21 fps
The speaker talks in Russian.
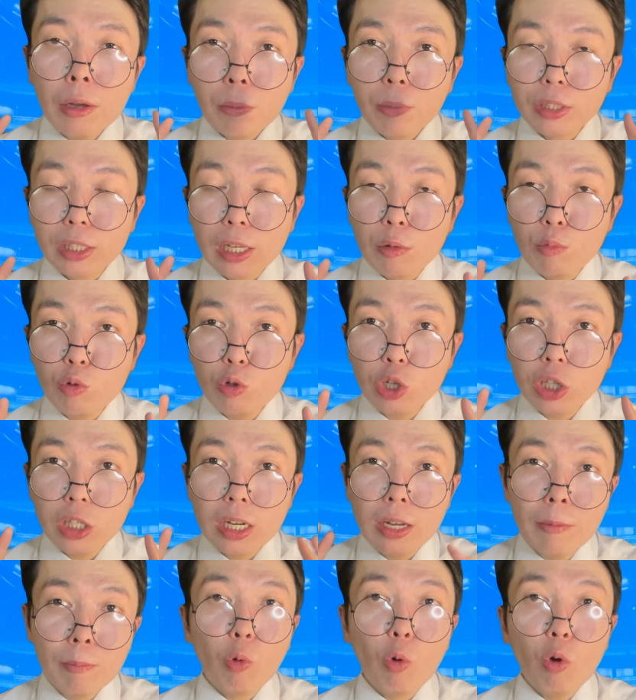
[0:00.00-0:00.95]
потому
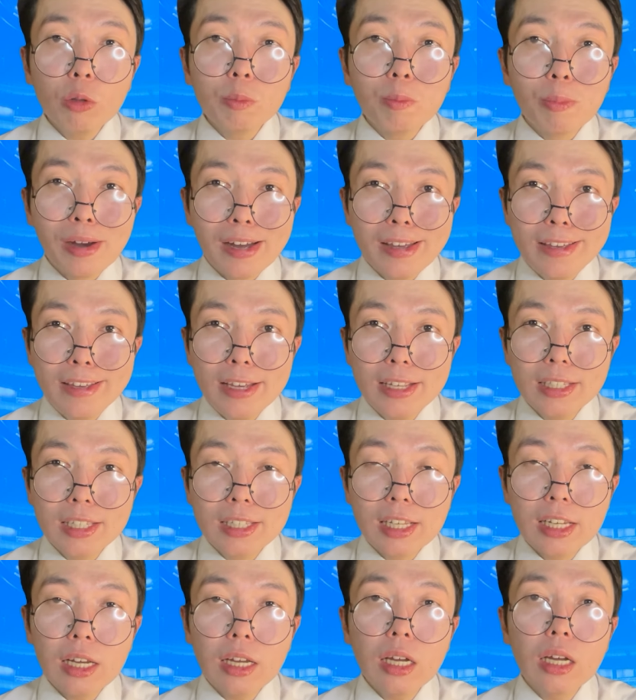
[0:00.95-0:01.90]
что он
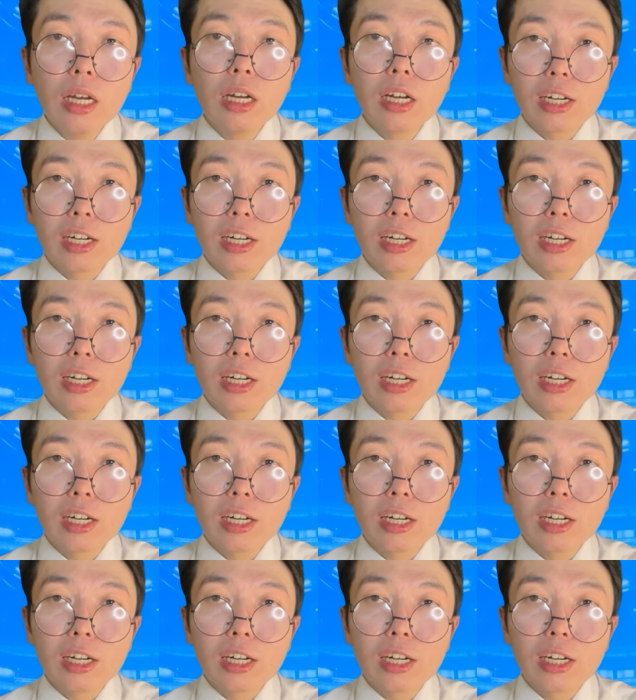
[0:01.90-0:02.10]
боится